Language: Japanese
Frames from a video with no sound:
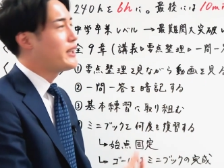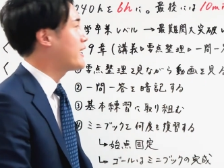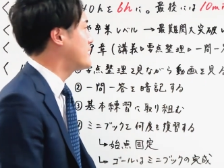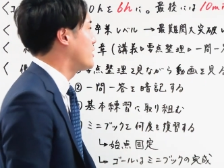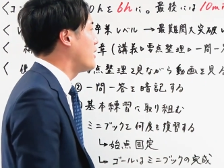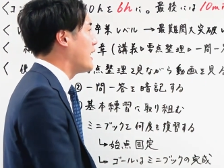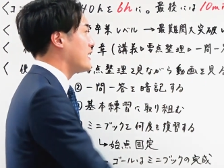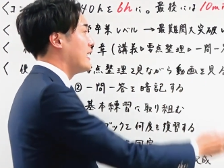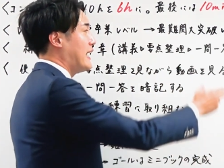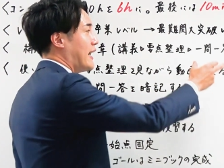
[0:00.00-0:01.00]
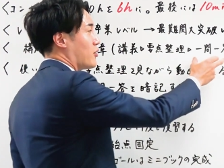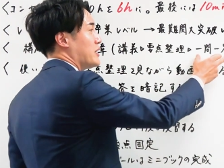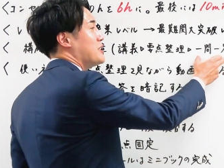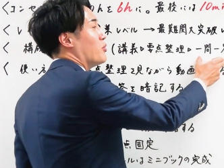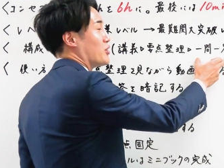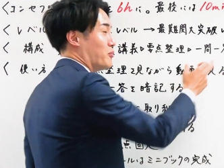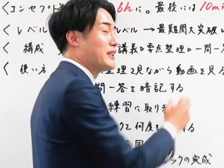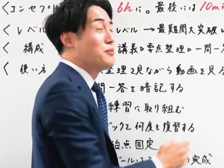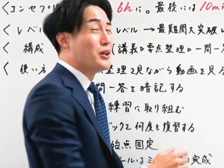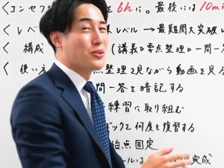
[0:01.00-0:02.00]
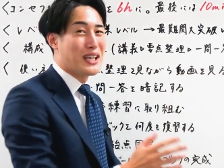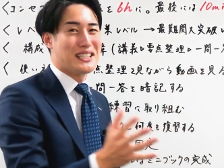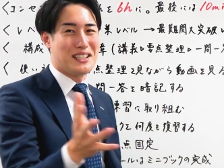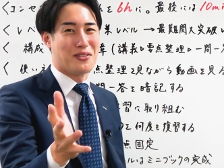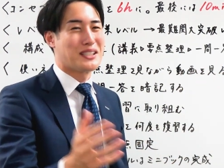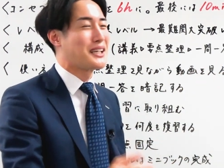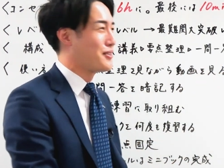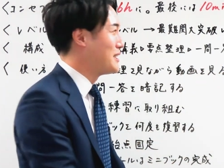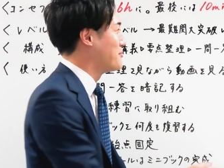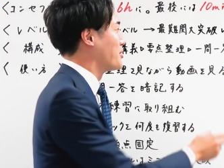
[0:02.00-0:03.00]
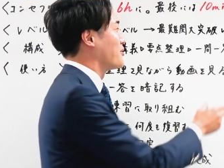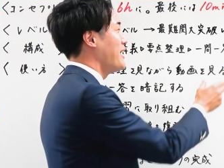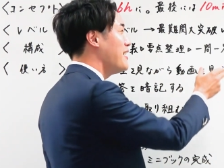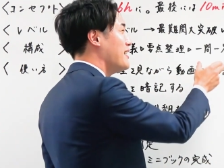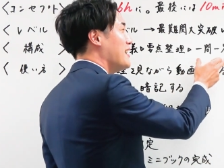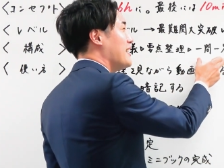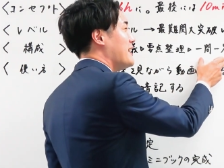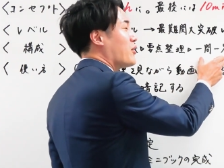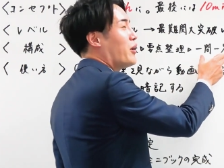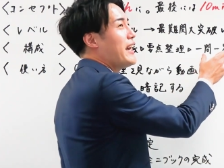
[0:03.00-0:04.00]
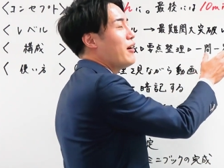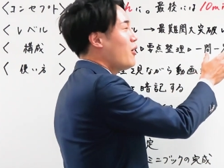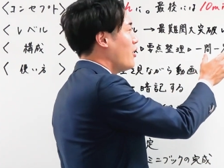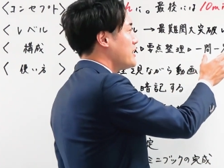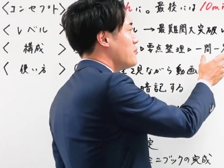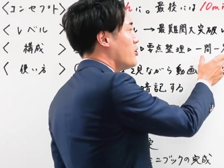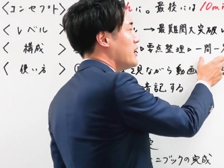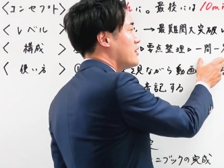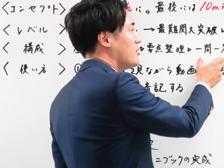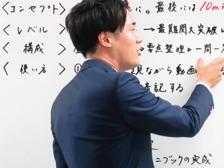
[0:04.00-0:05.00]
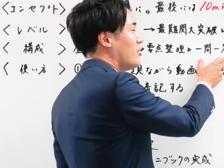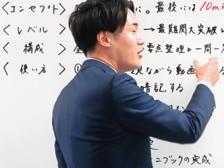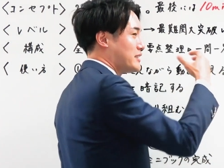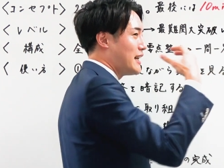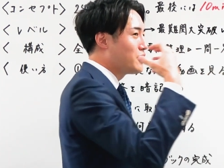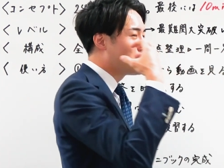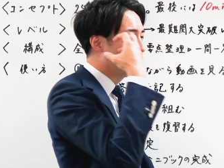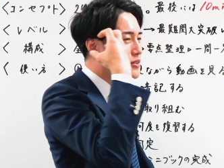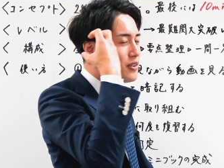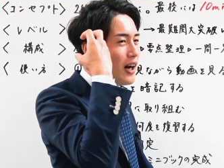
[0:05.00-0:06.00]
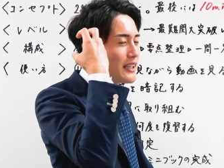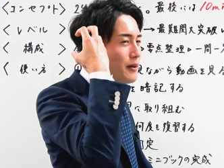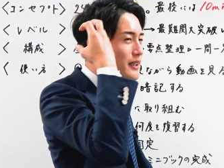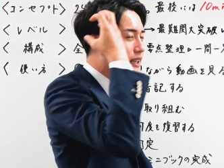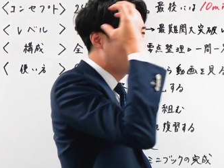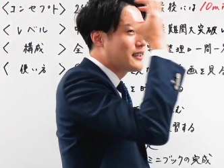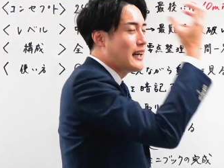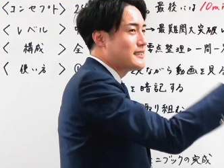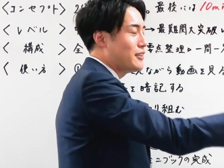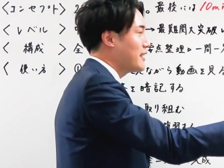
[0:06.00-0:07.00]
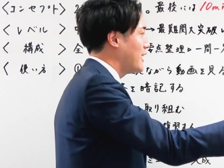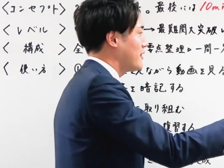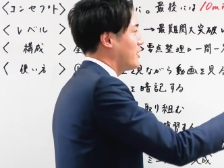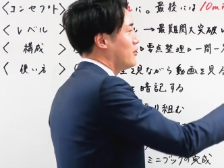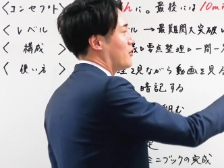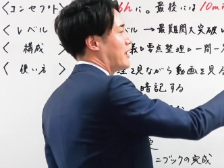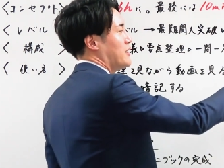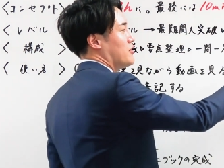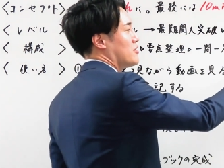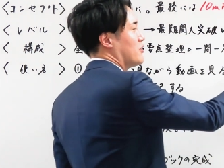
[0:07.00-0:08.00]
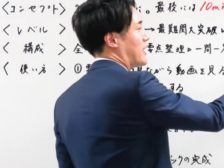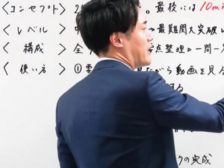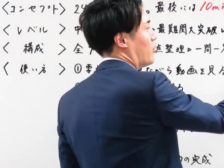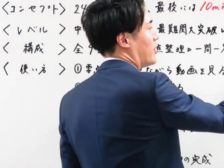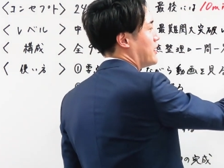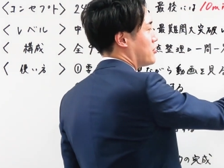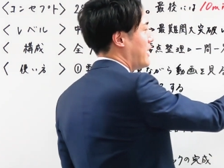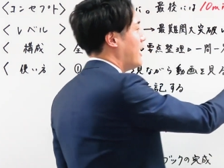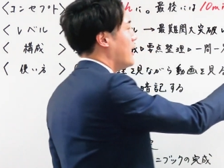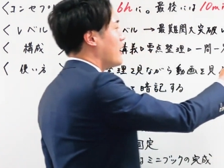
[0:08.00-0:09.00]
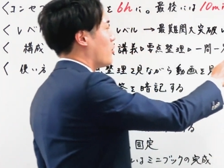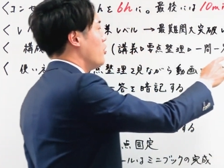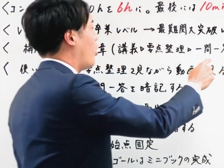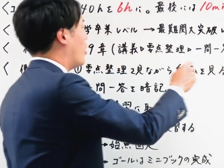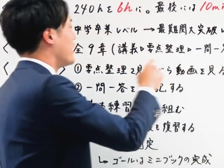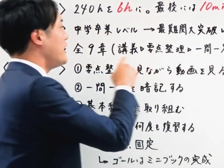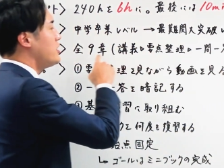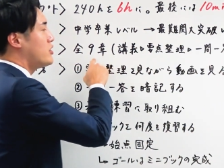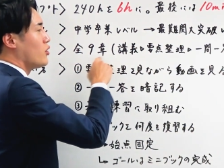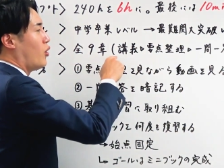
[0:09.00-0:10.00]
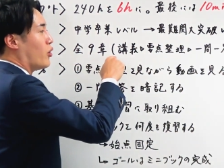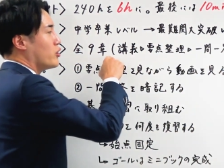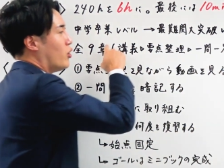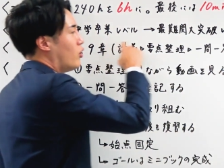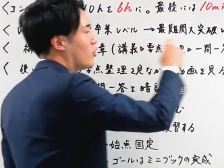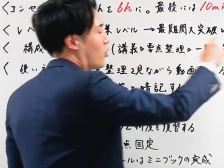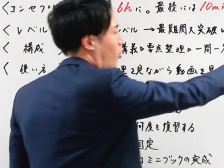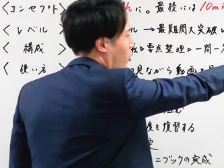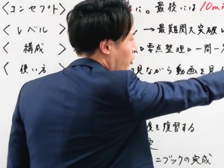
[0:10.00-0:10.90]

題化したのが、えー、この一問一答、まあ、一問一答形式って言っちゃったけど一問一答ねでこれを一問一答をちゃんと自分の頭の中から出せるかなっていうのを練習するのが基本練習でこの一章4項